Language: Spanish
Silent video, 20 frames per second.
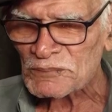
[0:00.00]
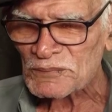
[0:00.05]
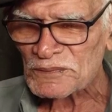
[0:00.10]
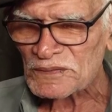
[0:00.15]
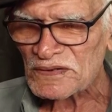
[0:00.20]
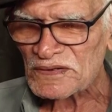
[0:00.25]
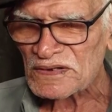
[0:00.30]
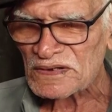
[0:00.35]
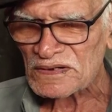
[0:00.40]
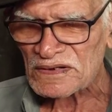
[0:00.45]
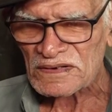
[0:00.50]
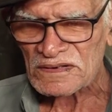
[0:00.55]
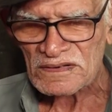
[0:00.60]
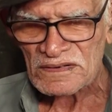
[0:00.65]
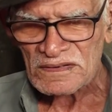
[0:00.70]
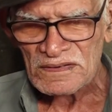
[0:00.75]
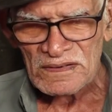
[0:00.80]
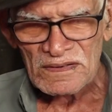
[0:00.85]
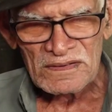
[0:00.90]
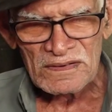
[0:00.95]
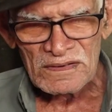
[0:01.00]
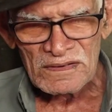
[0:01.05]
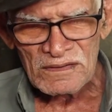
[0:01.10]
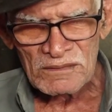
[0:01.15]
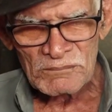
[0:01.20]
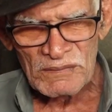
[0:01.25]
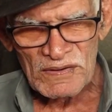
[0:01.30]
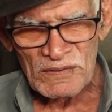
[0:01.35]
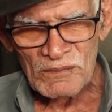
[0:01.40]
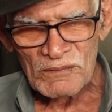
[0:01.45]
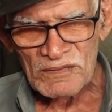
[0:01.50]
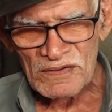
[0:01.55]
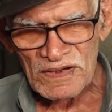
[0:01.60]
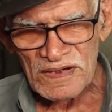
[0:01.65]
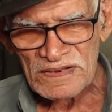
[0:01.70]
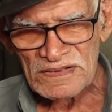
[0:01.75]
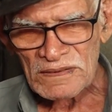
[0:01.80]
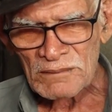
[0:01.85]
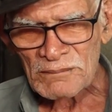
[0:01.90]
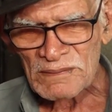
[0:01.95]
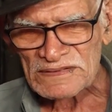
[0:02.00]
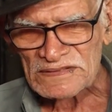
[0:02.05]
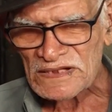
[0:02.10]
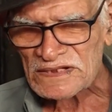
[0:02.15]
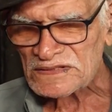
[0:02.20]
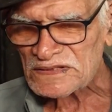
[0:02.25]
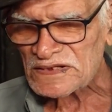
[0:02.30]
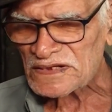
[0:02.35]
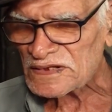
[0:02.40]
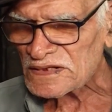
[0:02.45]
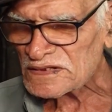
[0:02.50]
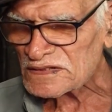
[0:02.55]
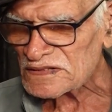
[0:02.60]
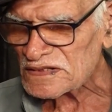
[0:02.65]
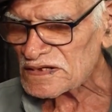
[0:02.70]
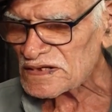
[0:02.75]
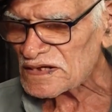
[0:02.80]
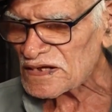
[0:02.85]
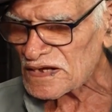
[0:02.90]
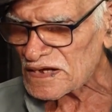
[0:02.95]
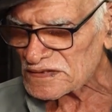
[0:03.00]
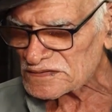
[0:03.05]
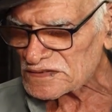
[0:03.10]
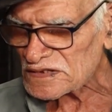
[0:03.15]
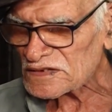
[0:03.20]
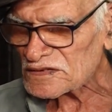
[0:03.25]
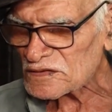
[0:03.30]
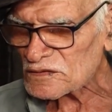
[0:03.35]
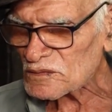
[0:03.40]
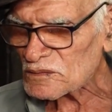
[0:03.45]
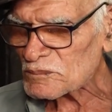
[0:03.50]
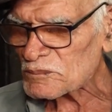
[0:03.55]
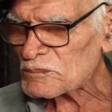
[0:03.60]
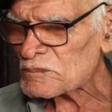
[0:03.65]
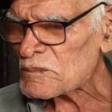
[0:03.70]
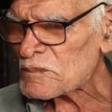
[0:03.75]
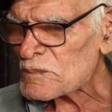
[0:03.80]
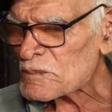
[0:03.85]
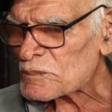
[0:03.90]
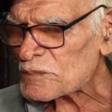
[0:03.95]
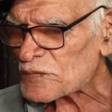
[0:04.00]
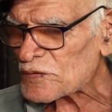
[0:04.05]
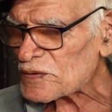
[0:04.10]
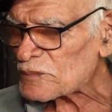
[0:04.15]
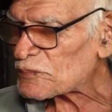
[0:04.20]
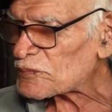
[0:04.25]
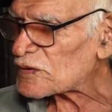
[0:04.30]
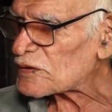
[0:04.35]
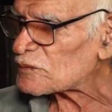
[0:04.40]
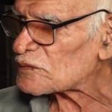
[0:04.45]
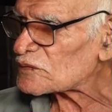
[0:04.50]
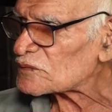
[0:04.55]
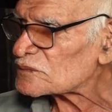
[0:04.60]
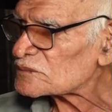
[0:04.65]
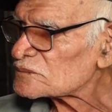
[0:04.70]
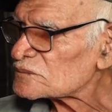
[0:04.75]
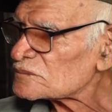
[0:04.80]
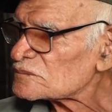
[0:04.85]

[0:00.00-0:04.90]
porque veo que anda bastante gente haciendo por el pueblo,